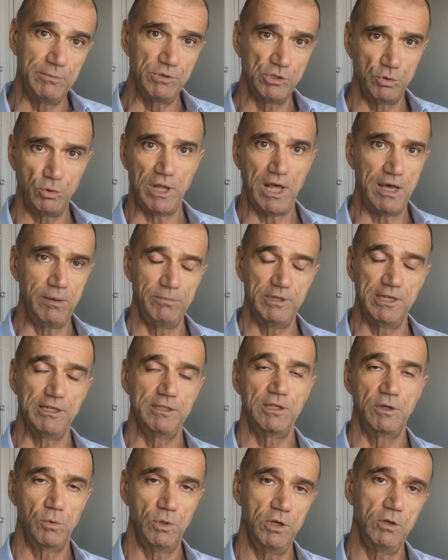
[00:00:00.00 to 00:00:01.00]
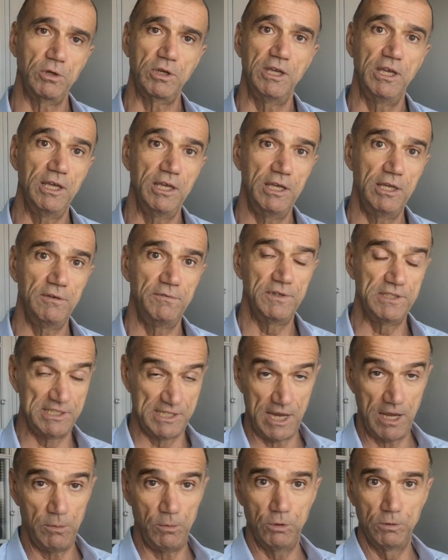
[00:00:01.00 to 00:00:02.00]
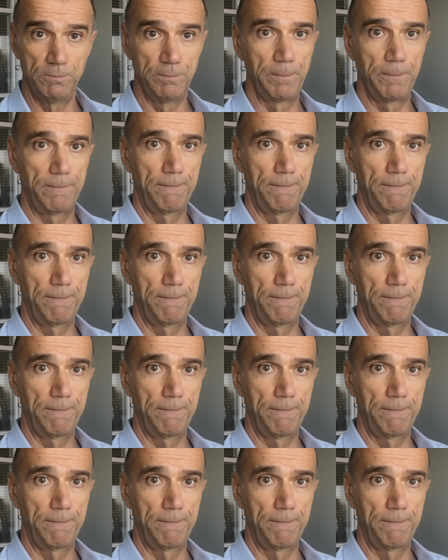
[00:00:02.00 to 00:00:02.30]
misurabile di quello che facciamo.